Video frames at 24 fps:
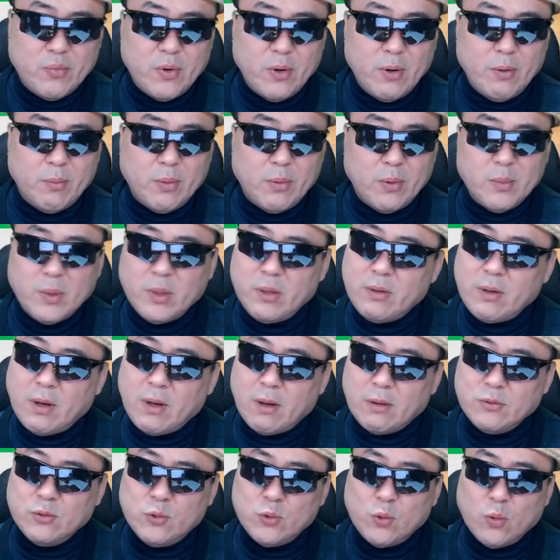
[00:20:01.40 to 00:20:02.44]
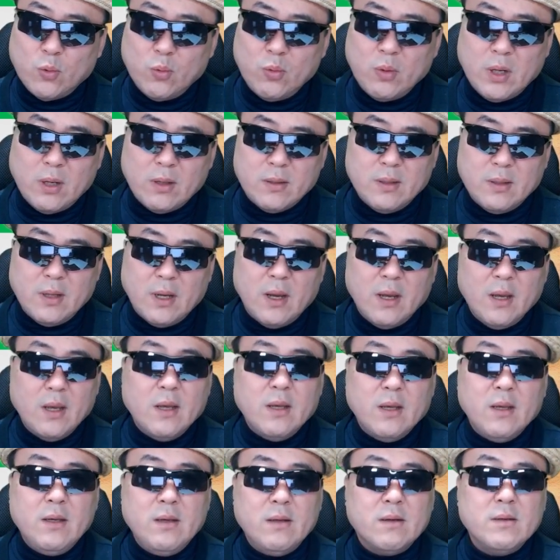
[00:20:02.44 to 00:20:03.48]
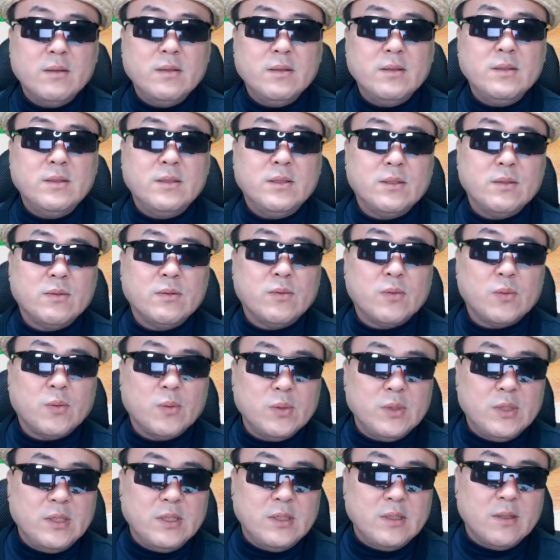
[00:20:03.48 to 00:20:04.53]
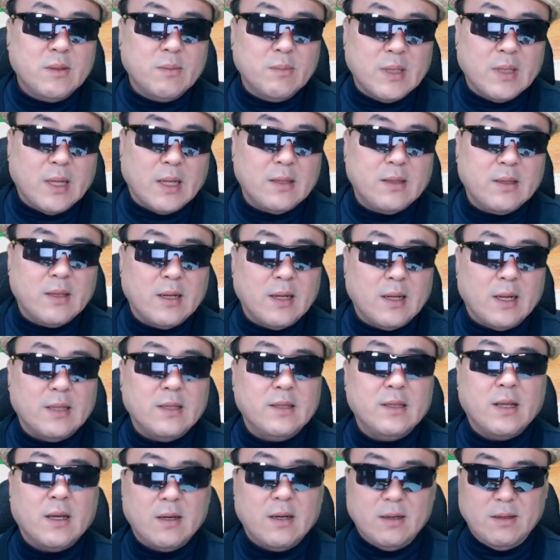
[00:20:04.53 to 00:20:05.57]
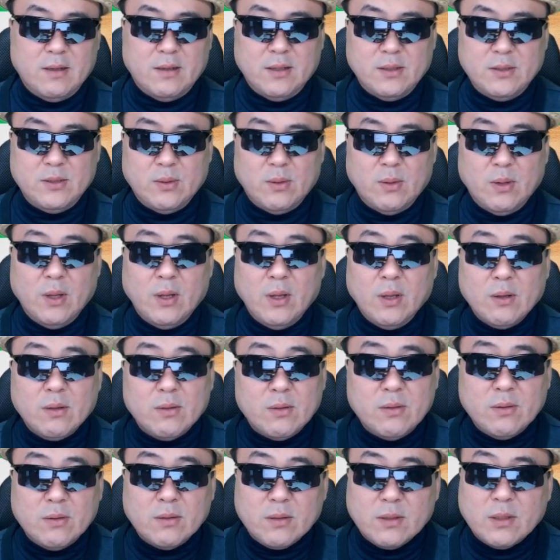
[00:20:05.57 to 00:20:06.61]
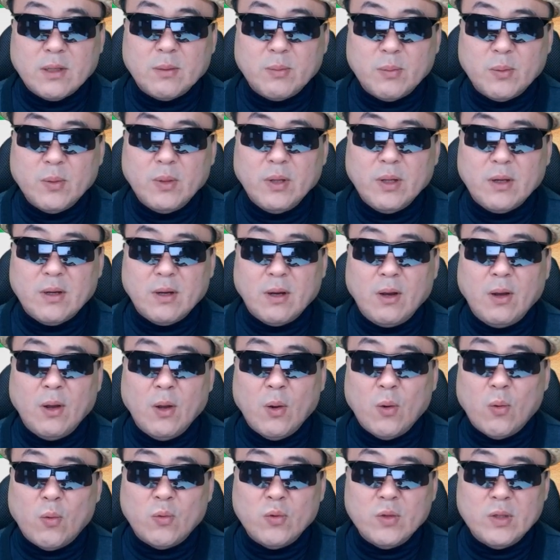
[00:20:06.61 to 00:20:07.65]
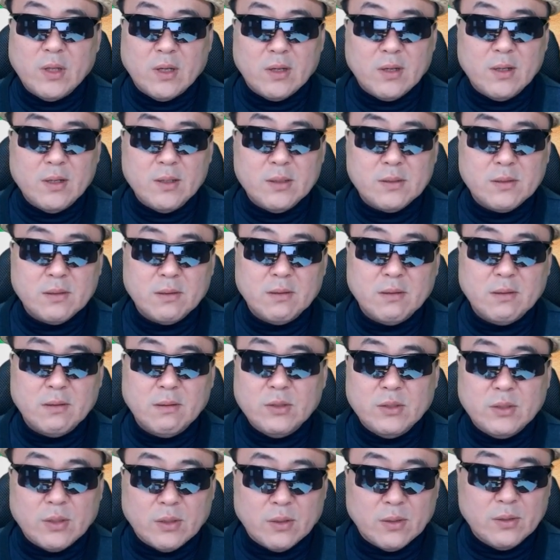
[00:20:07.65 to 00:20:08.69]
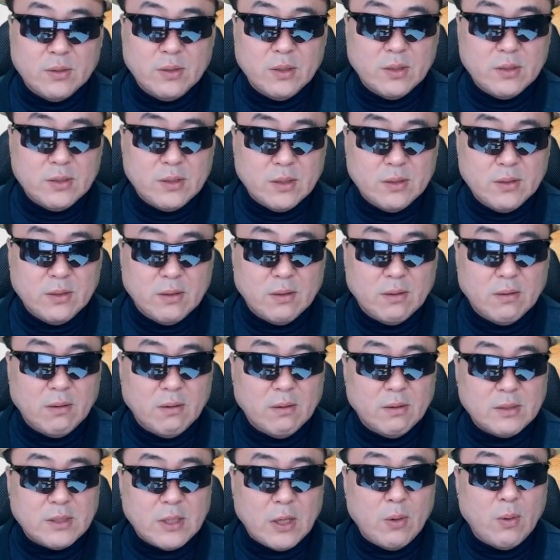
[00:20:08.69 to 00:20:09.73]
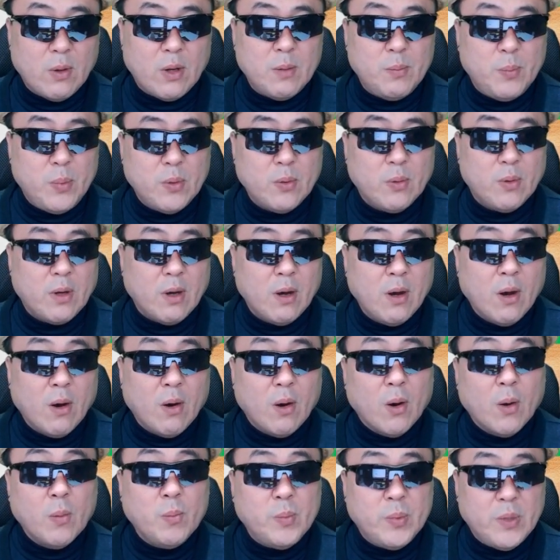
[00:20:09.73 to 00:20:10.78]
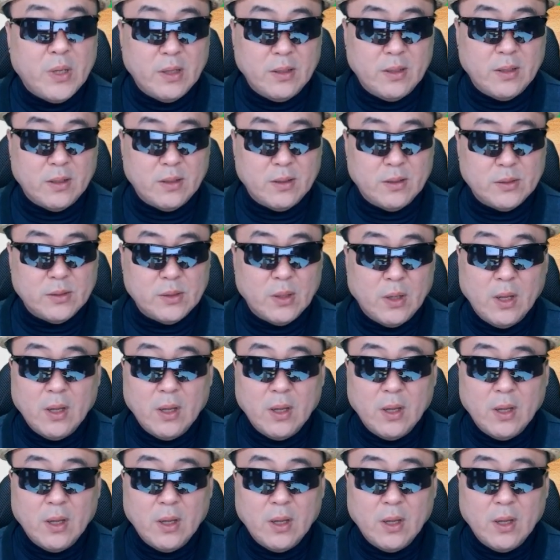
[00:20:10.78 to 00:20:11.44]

플랫폼에 이거 안 좋은 거 아니야? 이런 식으로 지금 나타난다는 거죠. 그렇다 보니까 우리나라에서는 전혀 사용할 필요가 없게 되는 거죠.